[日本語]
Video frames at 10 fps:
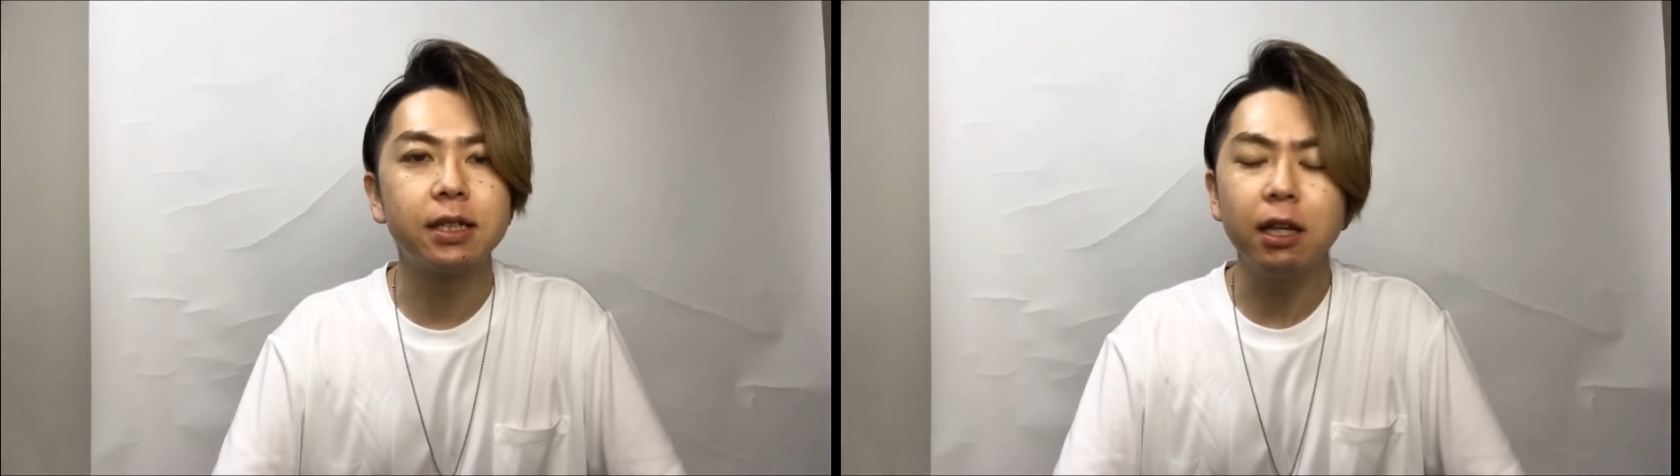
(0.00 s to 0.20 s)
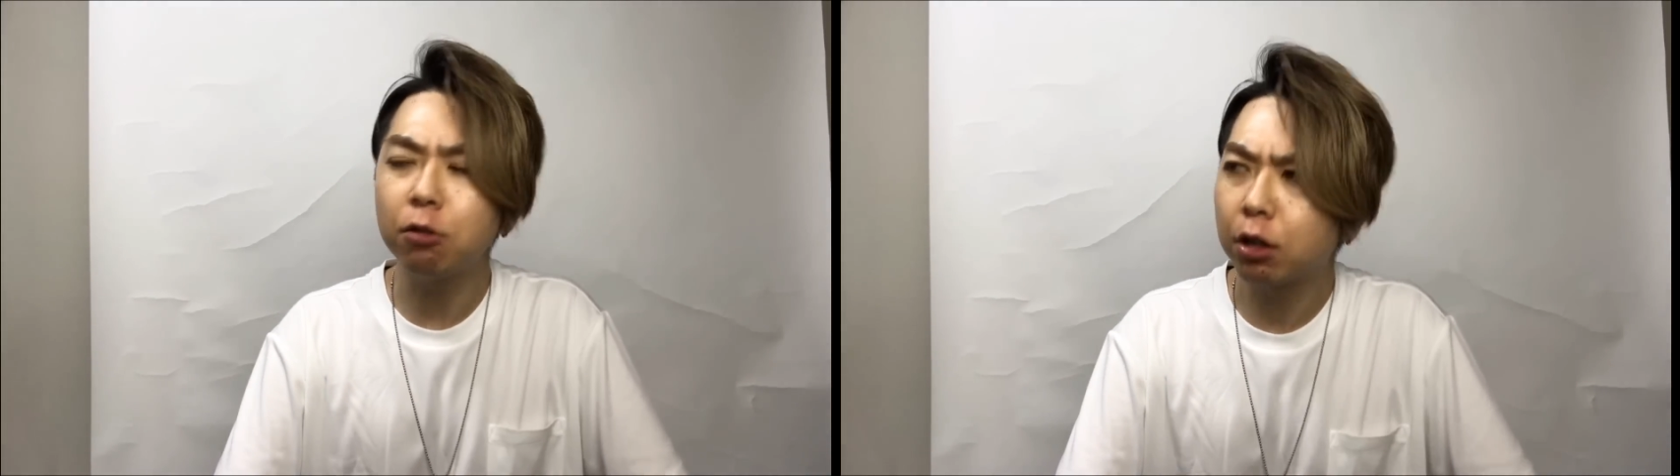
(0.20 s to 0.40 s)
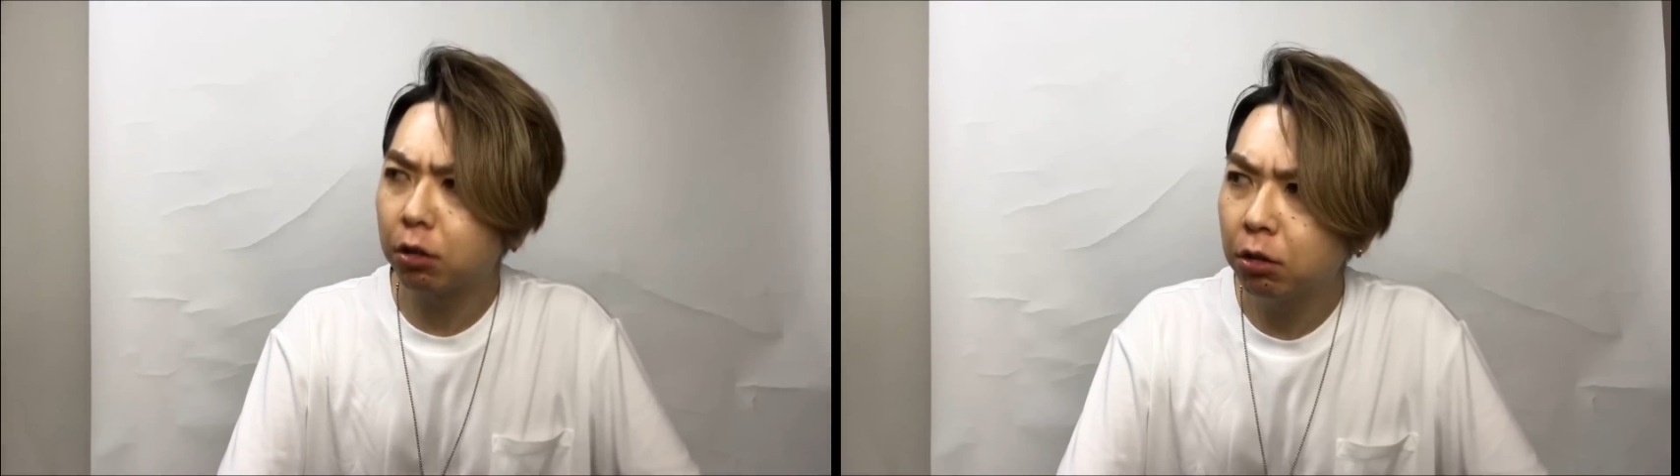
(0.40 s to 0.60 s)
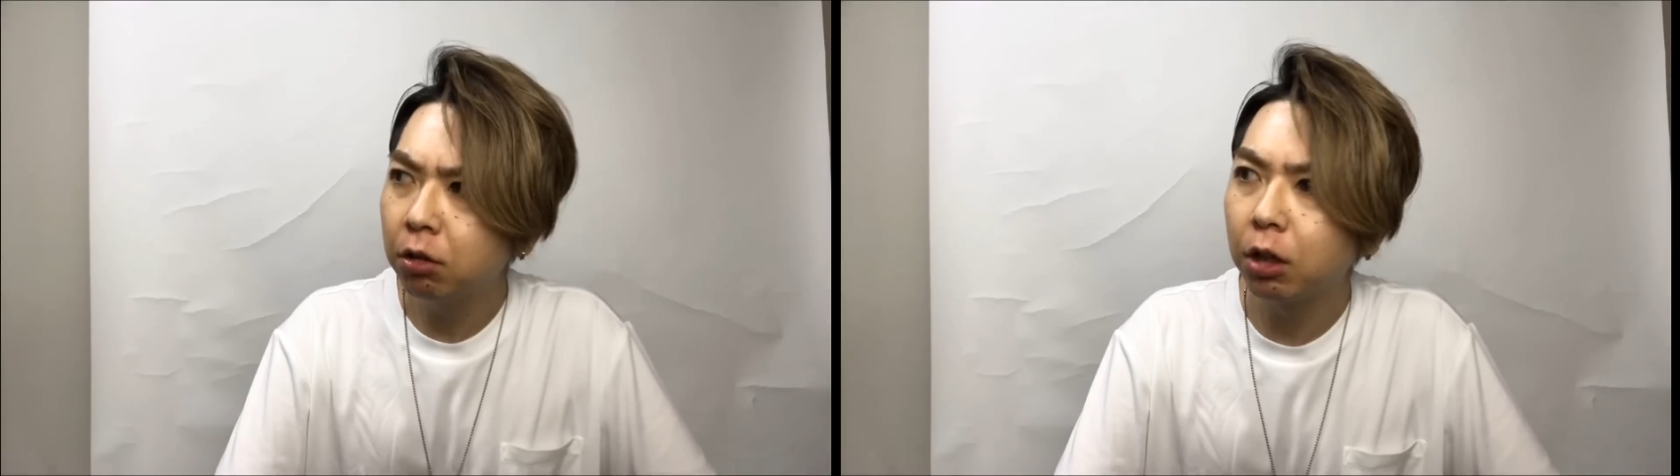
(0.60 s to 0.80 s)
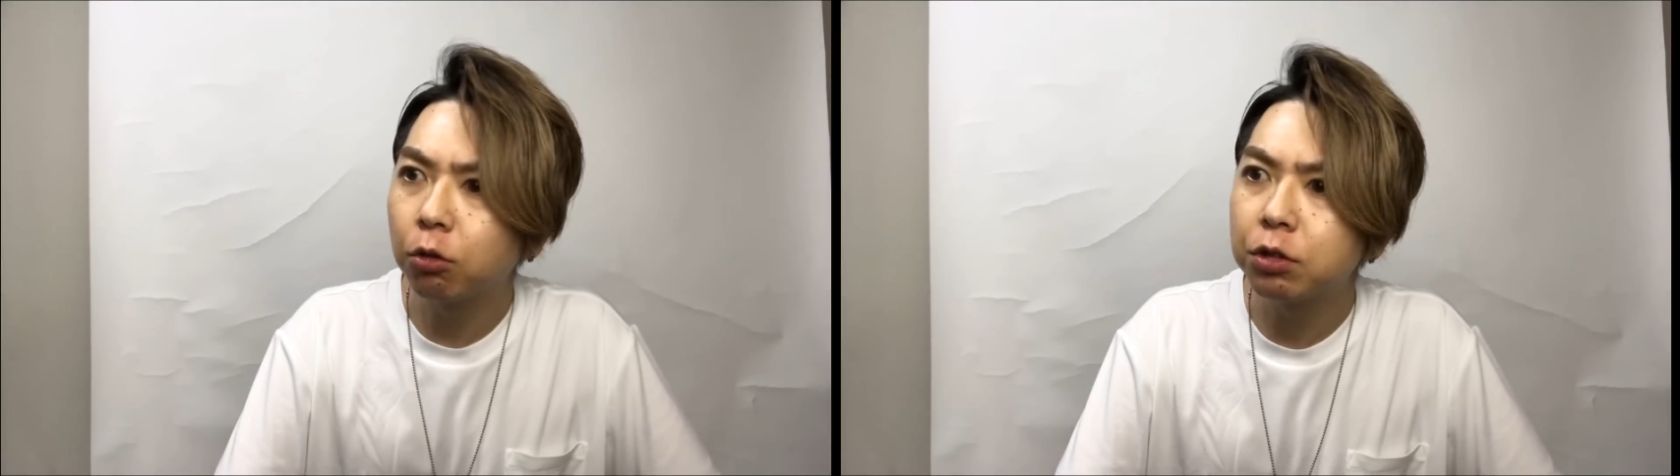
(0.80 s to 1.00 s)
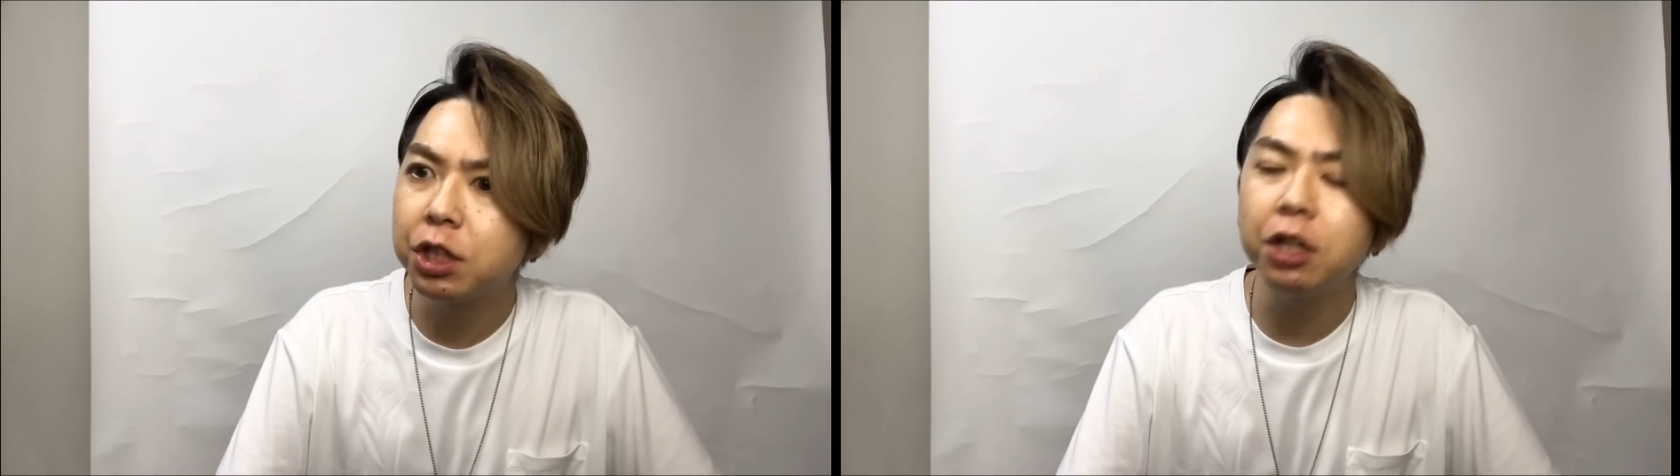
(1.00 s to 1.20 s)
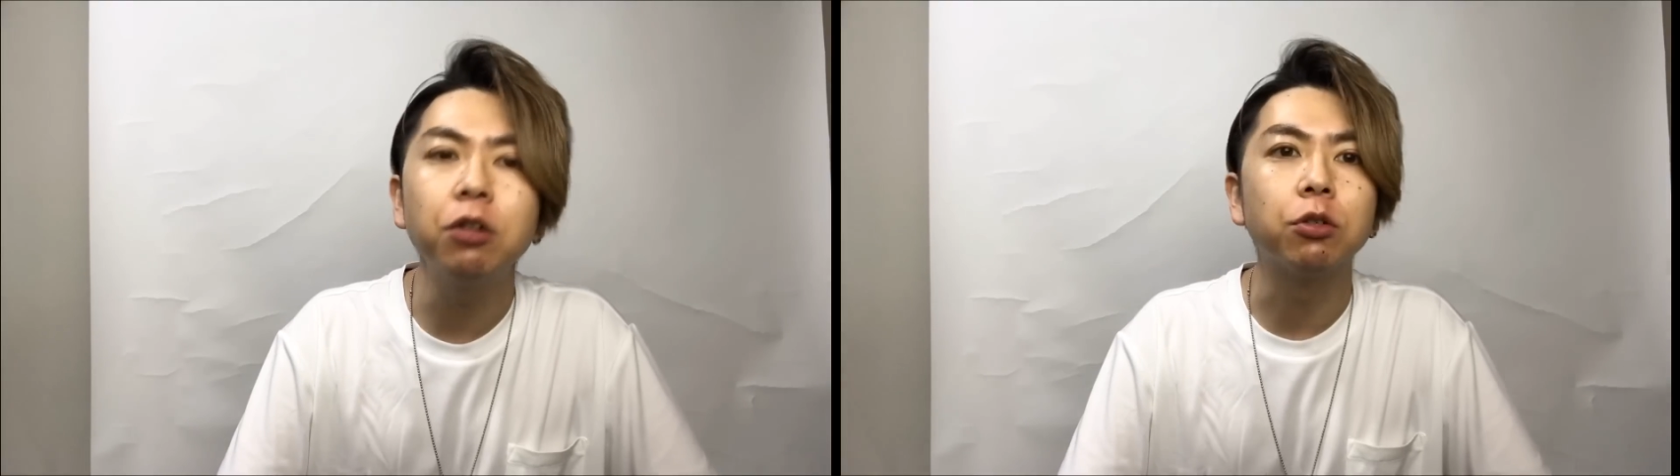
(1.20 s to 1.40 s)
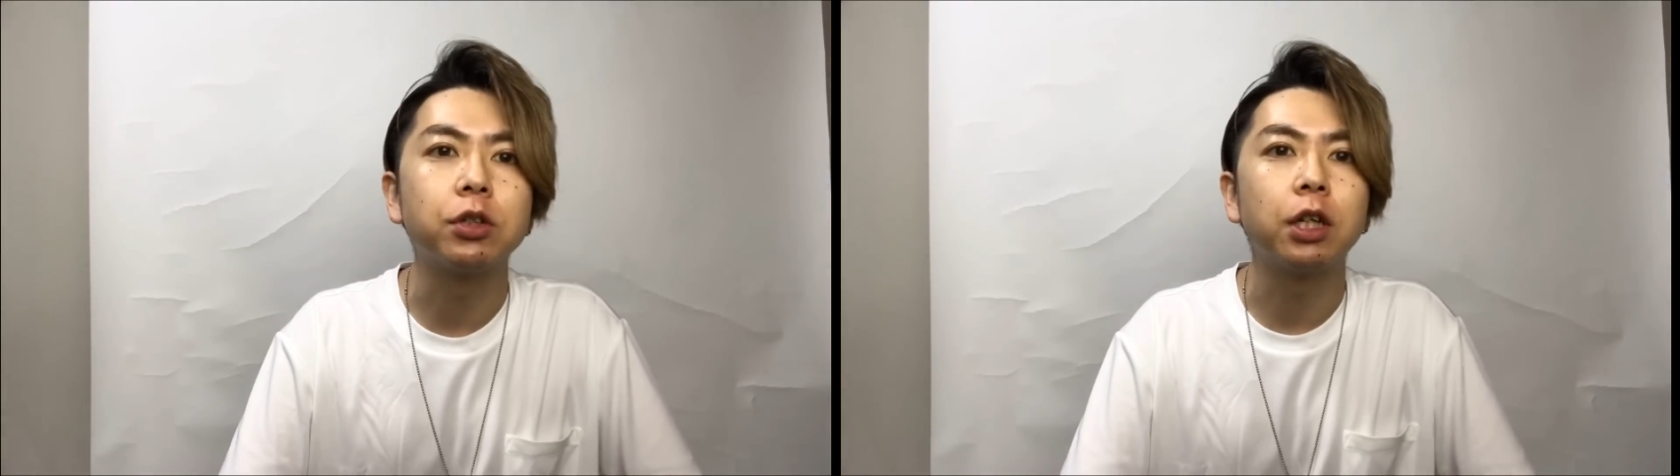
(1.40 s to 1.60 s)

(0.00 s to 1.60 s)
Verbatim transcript: 前回かな、GU のセッ